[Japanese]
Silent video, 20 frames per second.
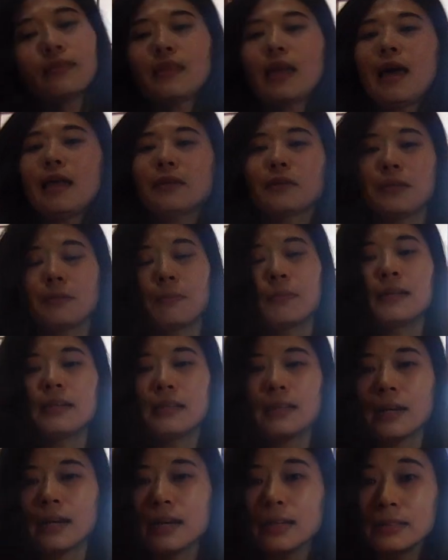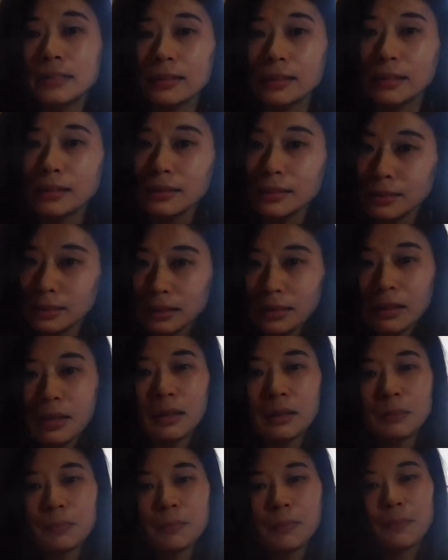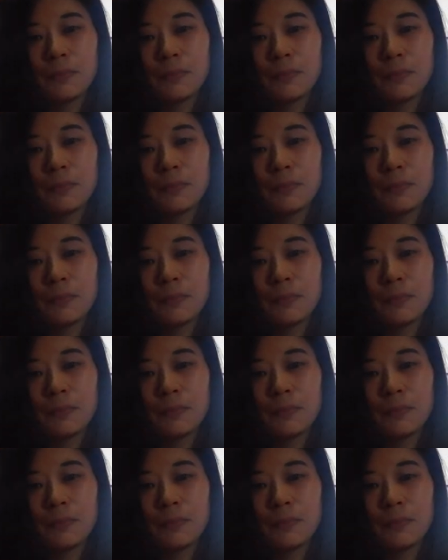あの、やっぱり高いじゃないですか。